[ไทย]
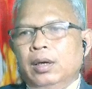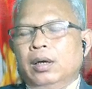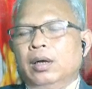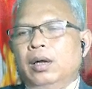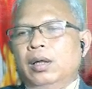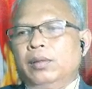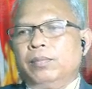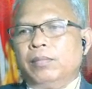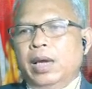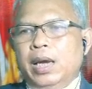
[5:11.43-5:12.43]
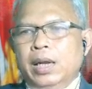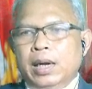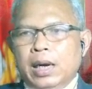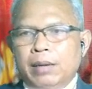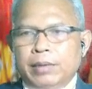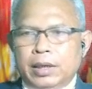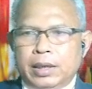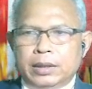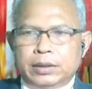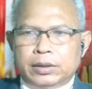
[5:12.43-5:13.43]
ข้อ B นะครับ it
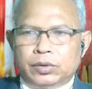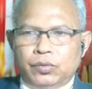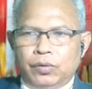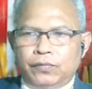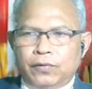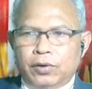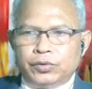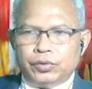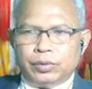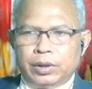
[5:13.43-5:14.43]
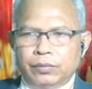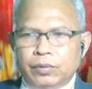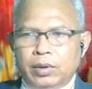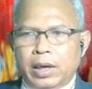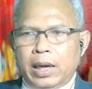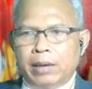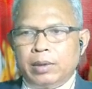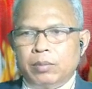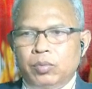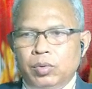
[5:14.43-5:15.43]
is a school for children who have
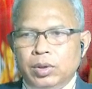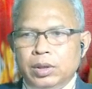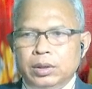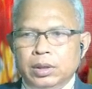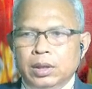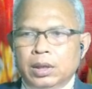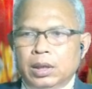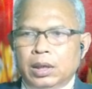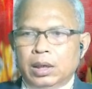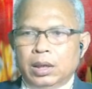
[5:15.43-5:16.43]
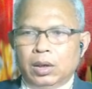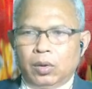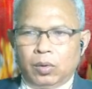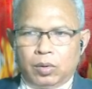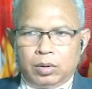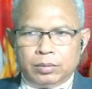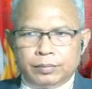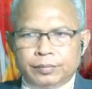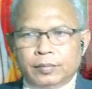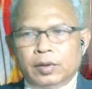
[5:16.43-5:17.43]
a broken the law
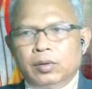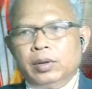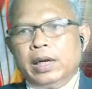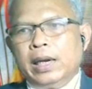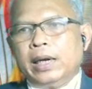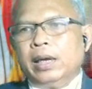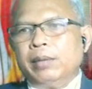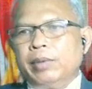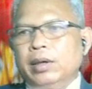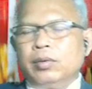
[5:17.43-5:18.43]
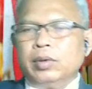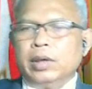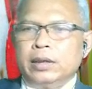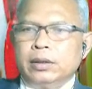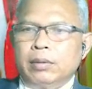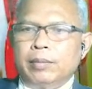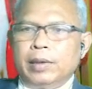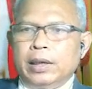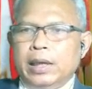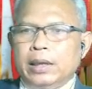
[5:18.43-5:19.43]
โรงเรียนแห่งนี้เป็นโรงเรียนสำหรับ
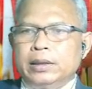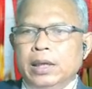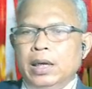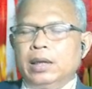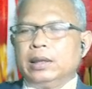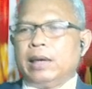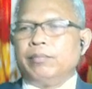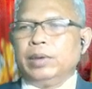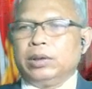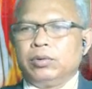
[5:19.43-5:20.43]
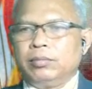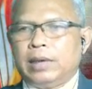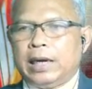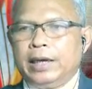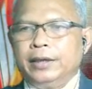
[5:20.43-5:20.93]
เด็กๆที่ทำผิดกฎหมาย